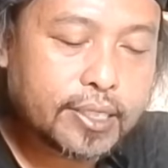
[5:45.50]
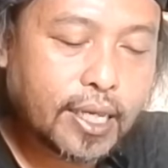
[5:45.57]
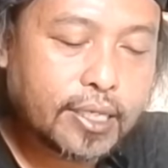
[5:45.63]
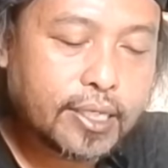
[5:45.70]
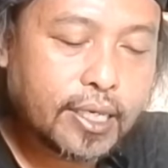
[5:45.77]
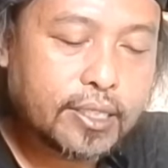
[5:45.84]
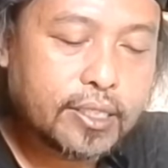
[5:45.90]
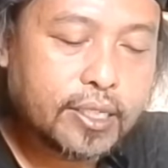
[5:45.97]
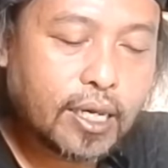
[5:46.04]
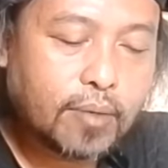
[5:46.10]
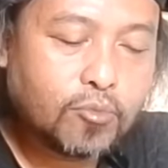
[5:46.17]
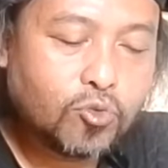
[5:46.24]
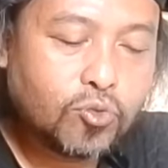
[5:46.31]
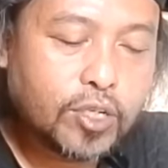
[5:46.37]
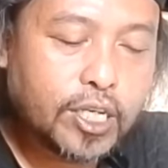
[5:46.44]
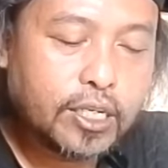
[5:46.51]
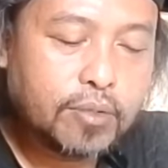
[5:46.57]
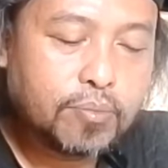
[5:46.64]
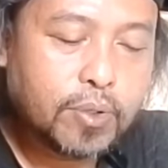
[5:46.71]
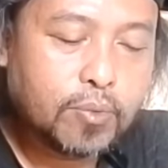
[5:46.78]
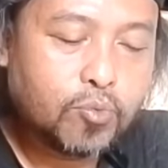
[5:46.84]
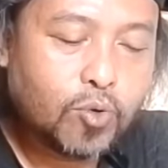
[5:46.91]
rasanya tidak
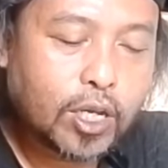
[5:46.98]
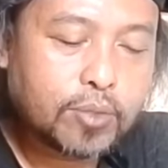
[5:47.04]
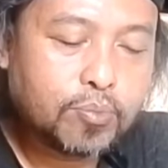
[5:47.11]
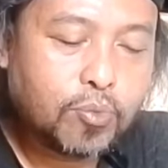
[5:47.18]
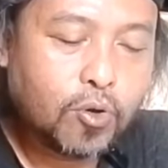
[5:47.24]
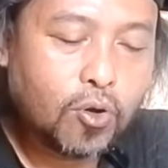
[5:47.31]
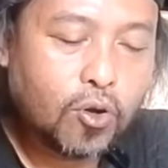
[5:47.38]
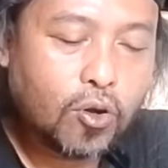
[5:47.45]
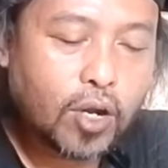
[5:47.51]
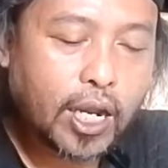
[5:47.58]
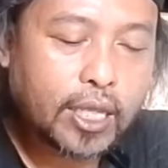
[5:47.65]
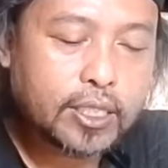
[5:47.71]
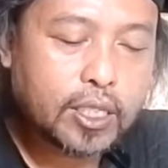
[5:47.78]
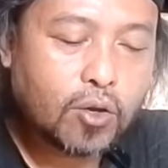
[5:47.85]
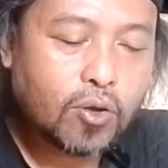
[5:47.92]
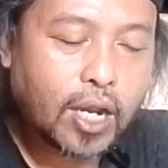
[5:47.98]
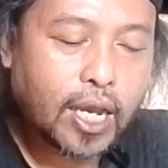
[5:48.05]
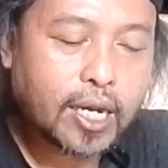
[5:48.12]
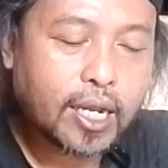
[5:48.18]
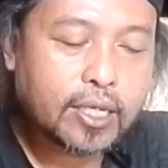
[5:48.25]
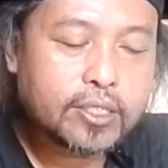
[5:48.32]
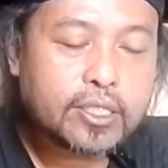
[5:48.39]
mungkin berbuat bohong
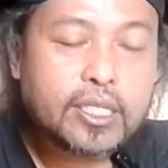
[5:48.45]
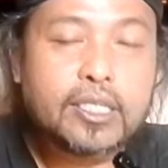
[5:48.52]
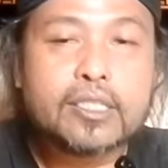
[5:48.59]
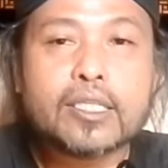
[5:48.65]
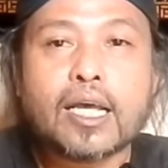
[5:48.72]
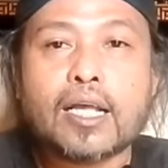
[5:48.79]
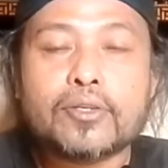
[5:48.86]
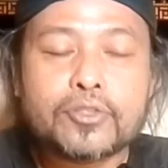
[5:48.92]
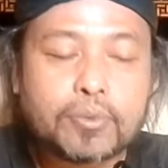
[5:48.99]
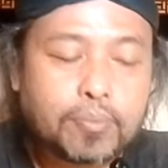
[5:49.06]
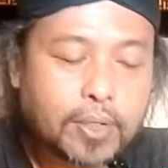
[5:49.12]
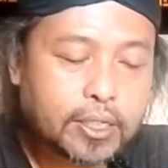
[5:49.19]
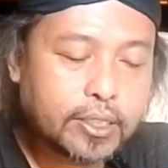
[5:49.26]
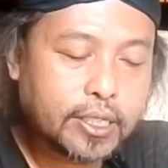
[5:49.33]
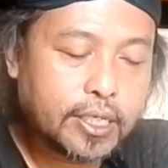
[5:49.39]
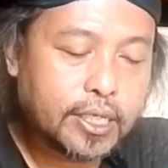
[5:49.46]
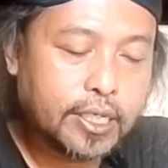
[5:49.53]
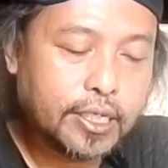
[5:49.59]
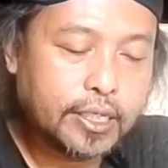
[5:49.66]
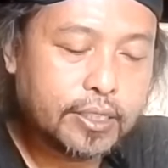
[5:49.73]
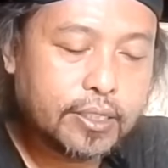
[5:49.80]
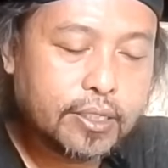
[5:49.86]
atau ngarang cerita
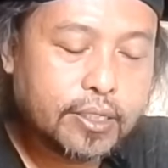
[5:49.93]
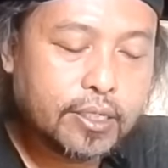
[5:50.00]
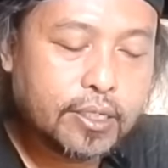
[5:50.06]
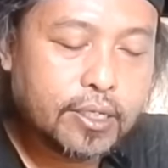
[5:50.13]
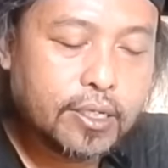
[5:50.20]
seperti ini.